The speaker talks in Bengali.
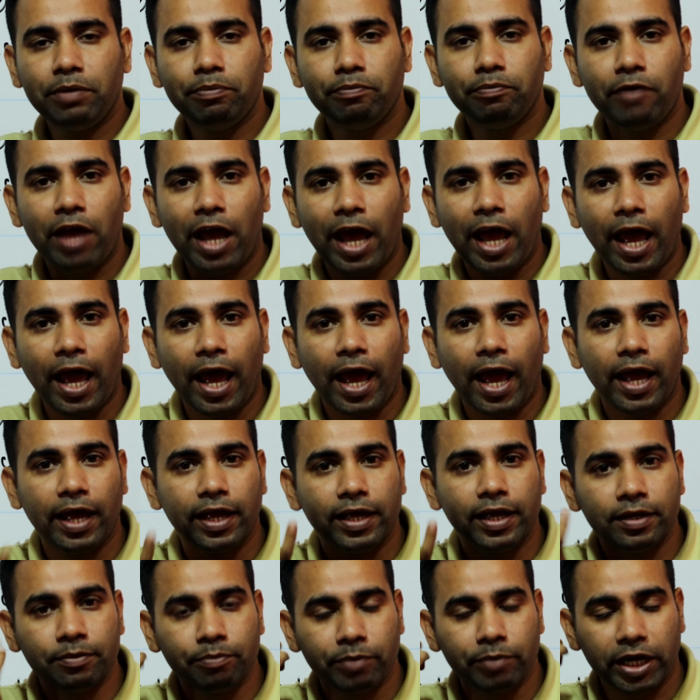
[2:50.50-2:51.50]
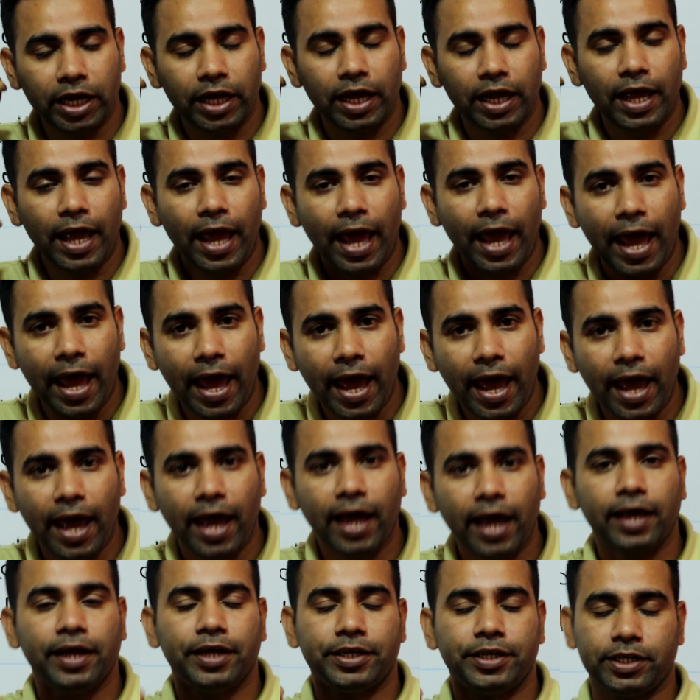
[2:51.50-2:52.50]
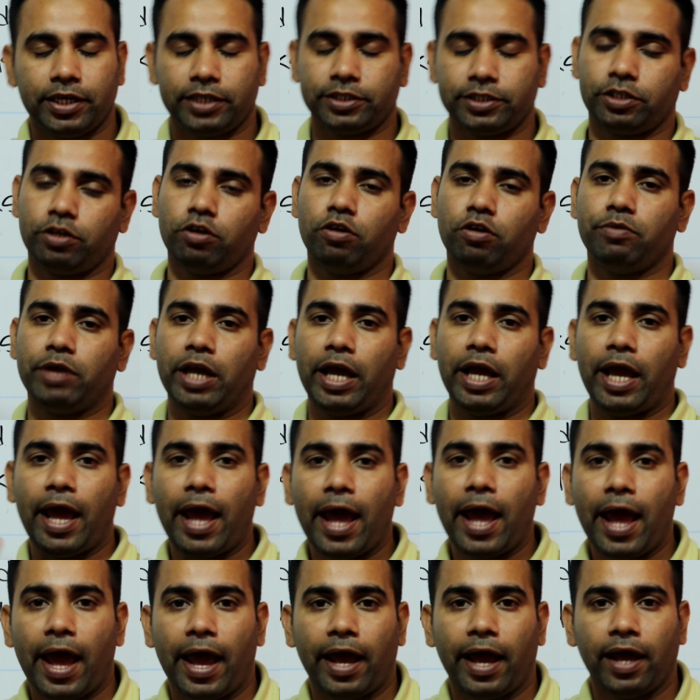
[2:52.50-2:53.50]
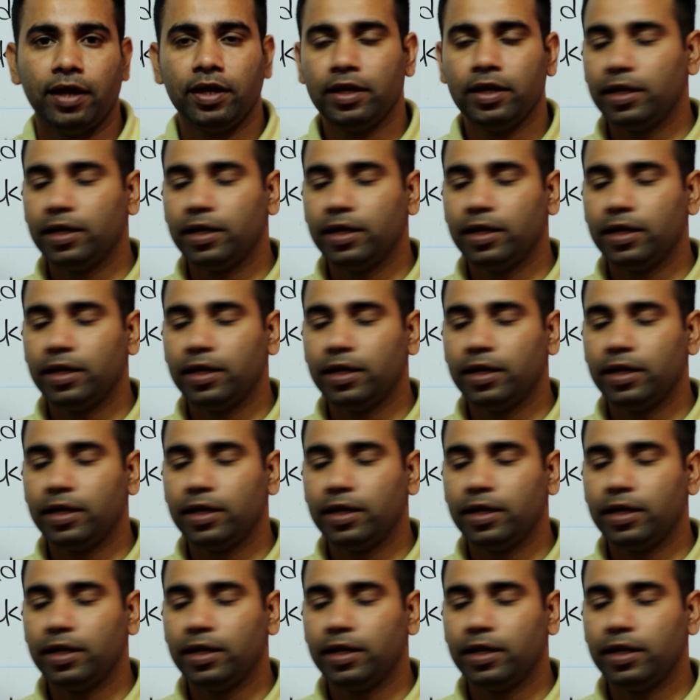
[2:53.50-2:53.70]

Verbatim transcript: মানে ব্যা মানে এ এটা আসতে হবে এ